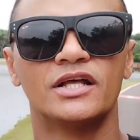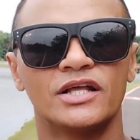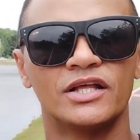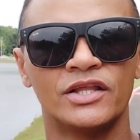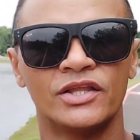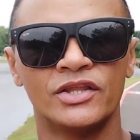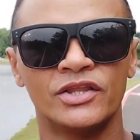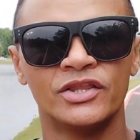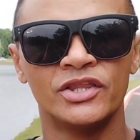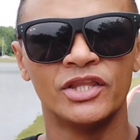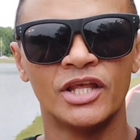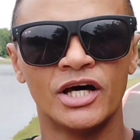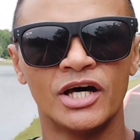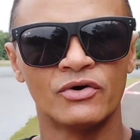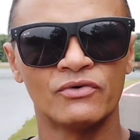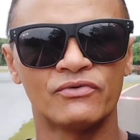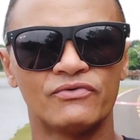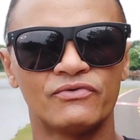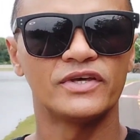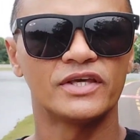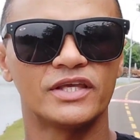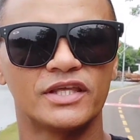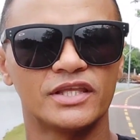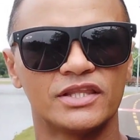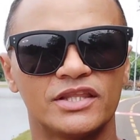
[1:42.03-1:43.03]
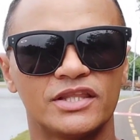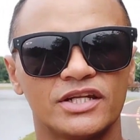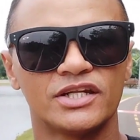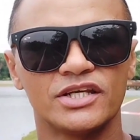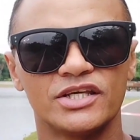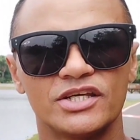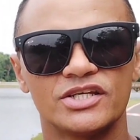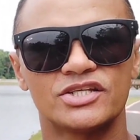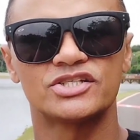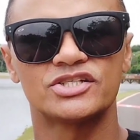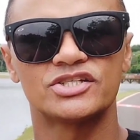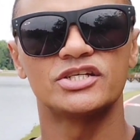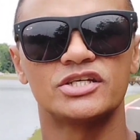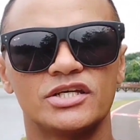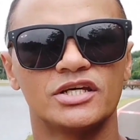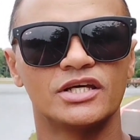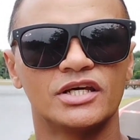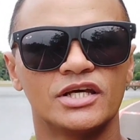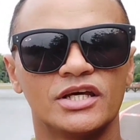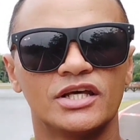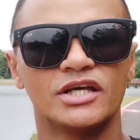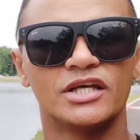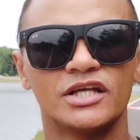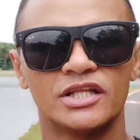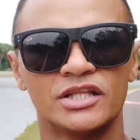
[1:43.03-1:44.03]
não fique triste,
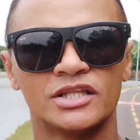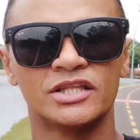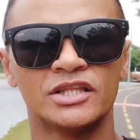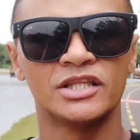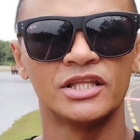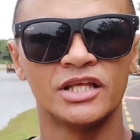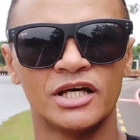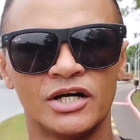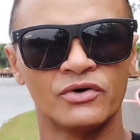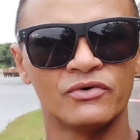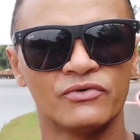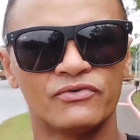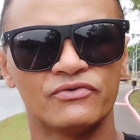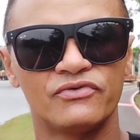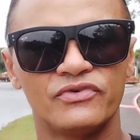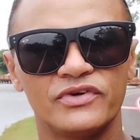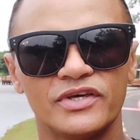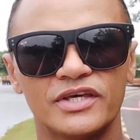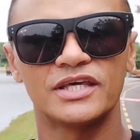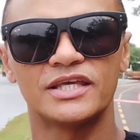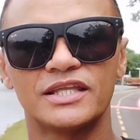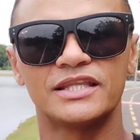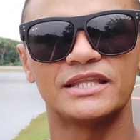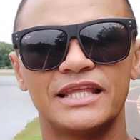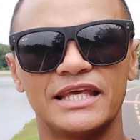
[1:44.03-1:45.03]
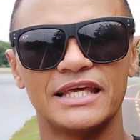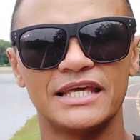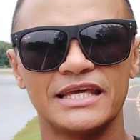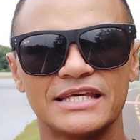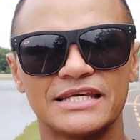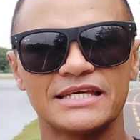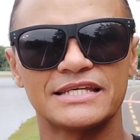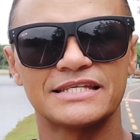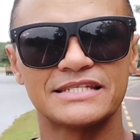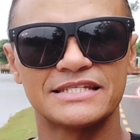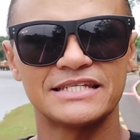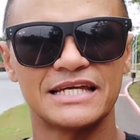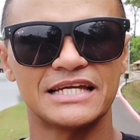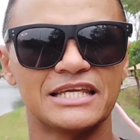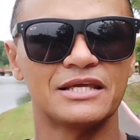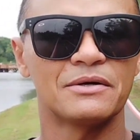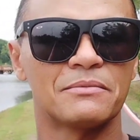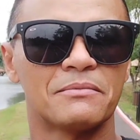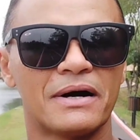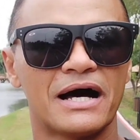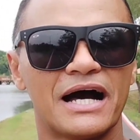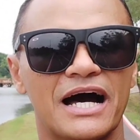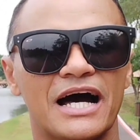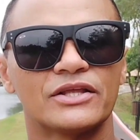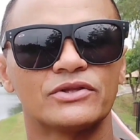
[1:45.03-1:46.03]
não fique
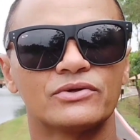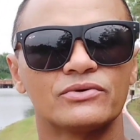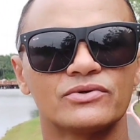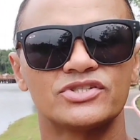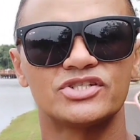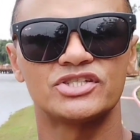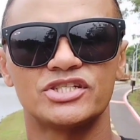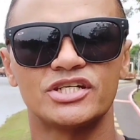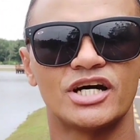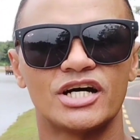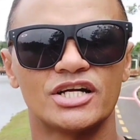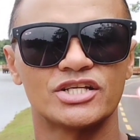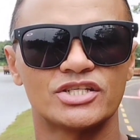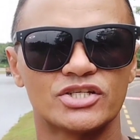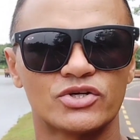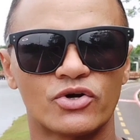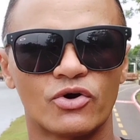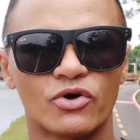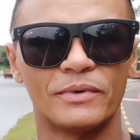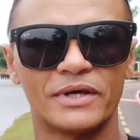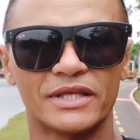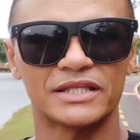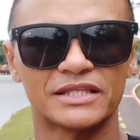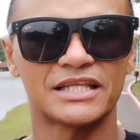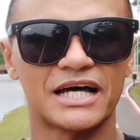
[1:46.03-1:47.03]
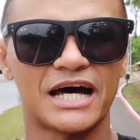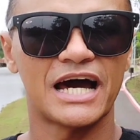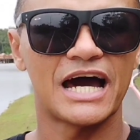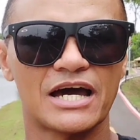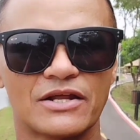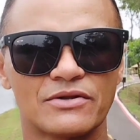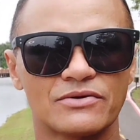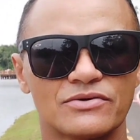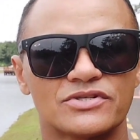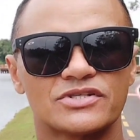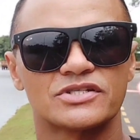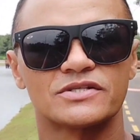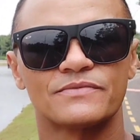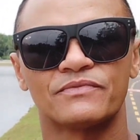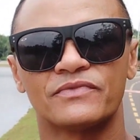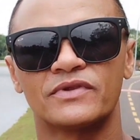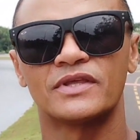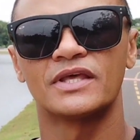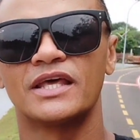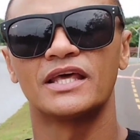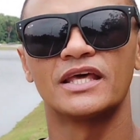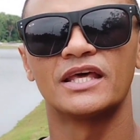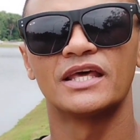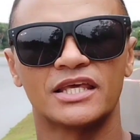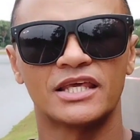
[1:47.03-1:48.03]
desanimado diante de comentários
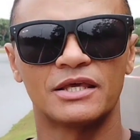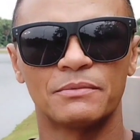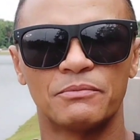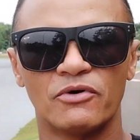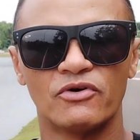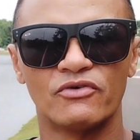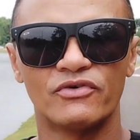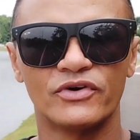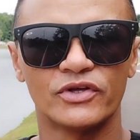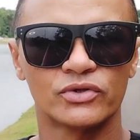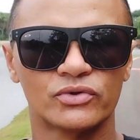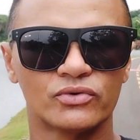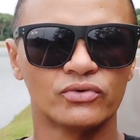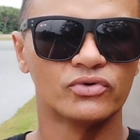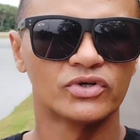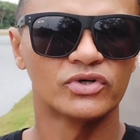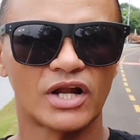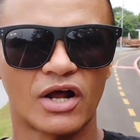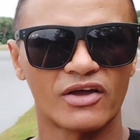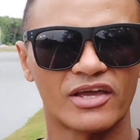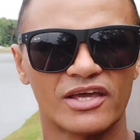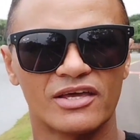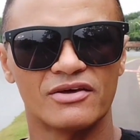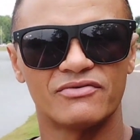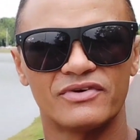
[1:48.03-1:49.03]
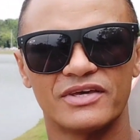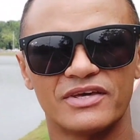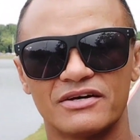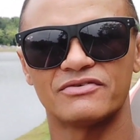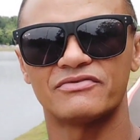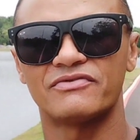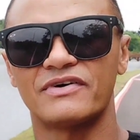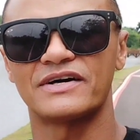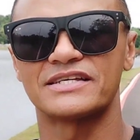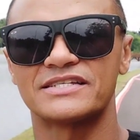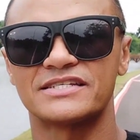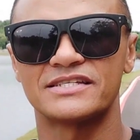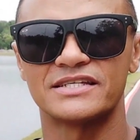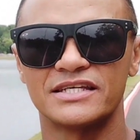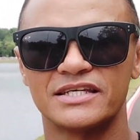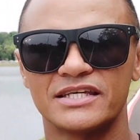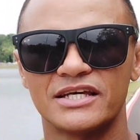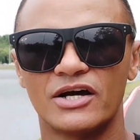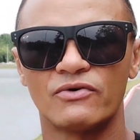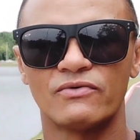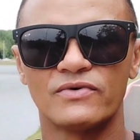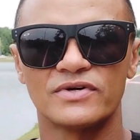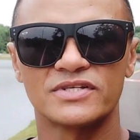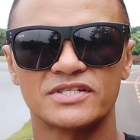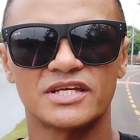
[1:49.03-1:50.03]
que porventura alguém venha fazer,
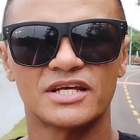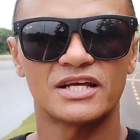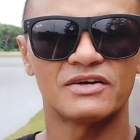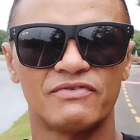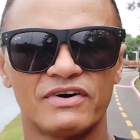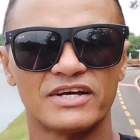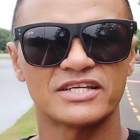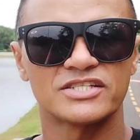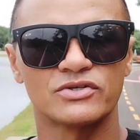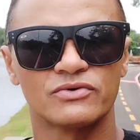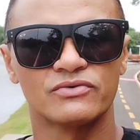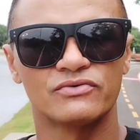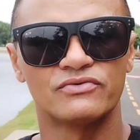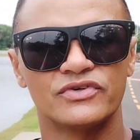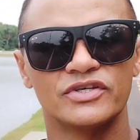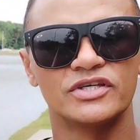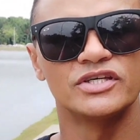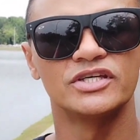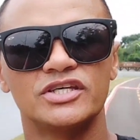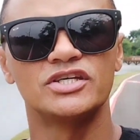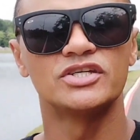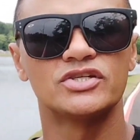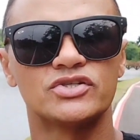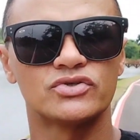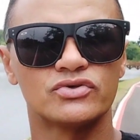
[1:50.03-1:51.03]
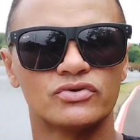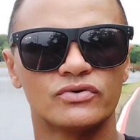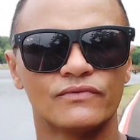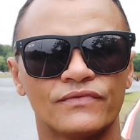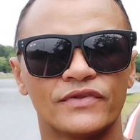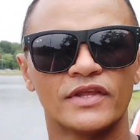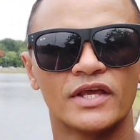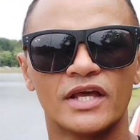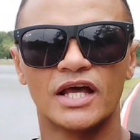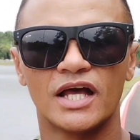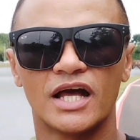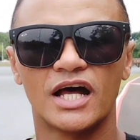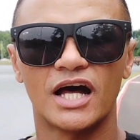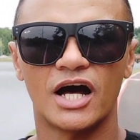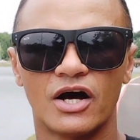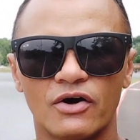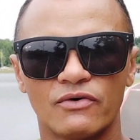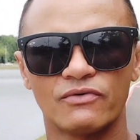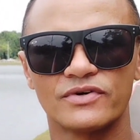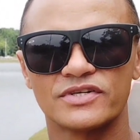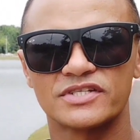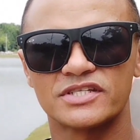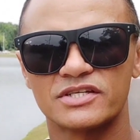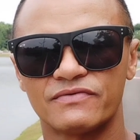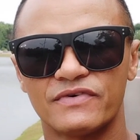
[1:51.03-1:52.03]
ao você fazer um vídeo, ao
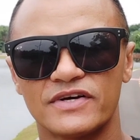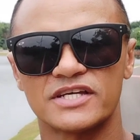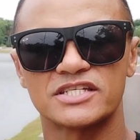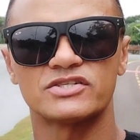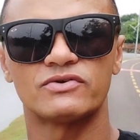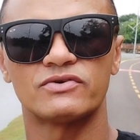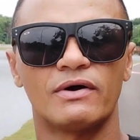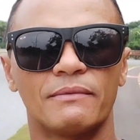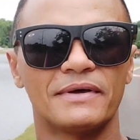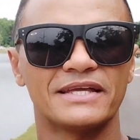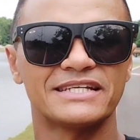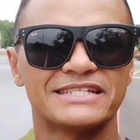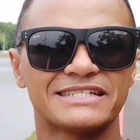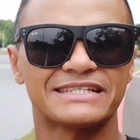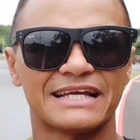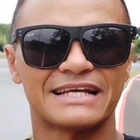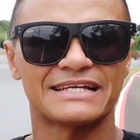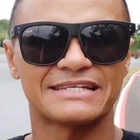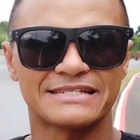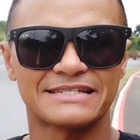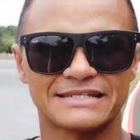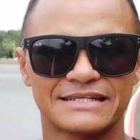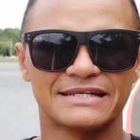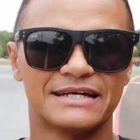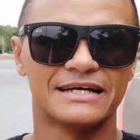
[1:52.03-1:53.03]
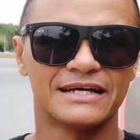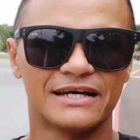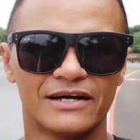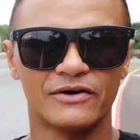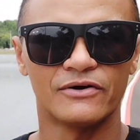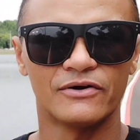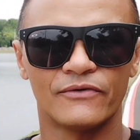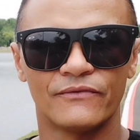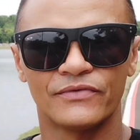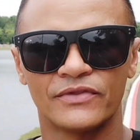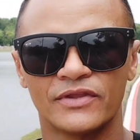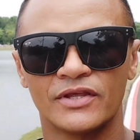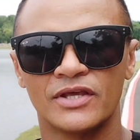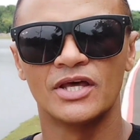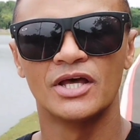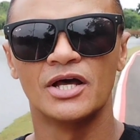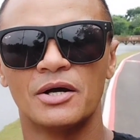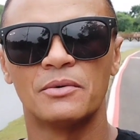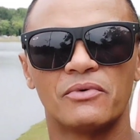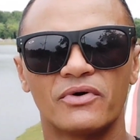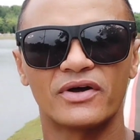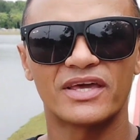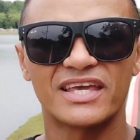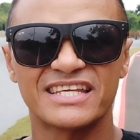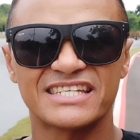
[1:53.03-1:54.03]
você fazer uma meditação,
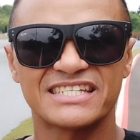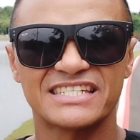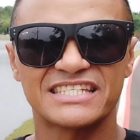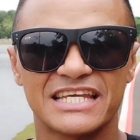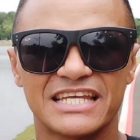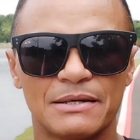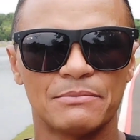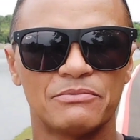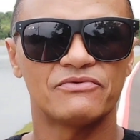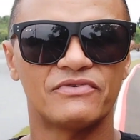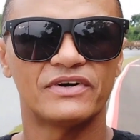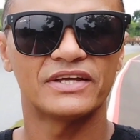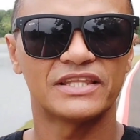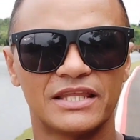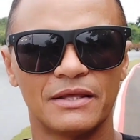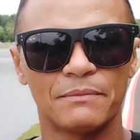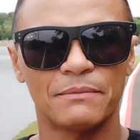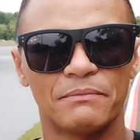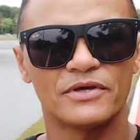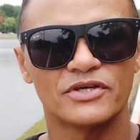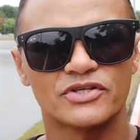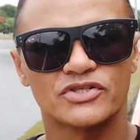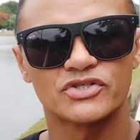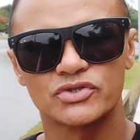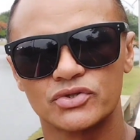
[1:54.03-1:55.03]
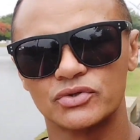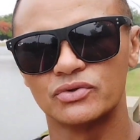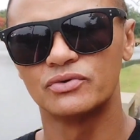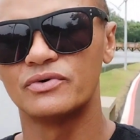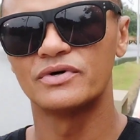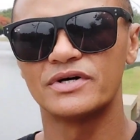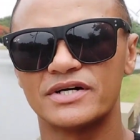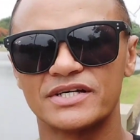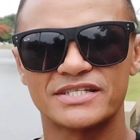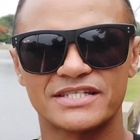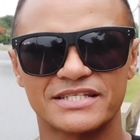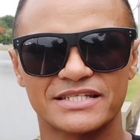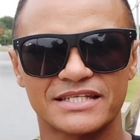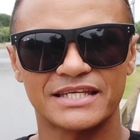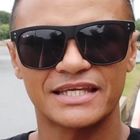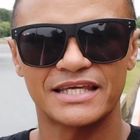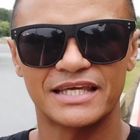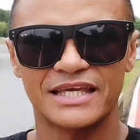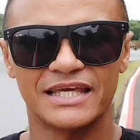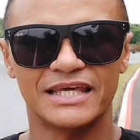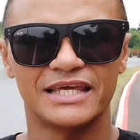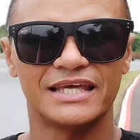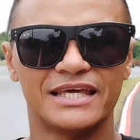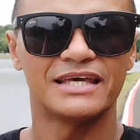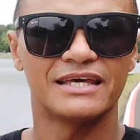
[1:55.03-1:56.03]
porque sempre vai ter pessoas
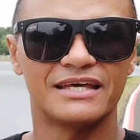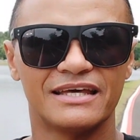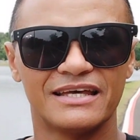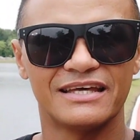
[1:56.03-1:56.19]
que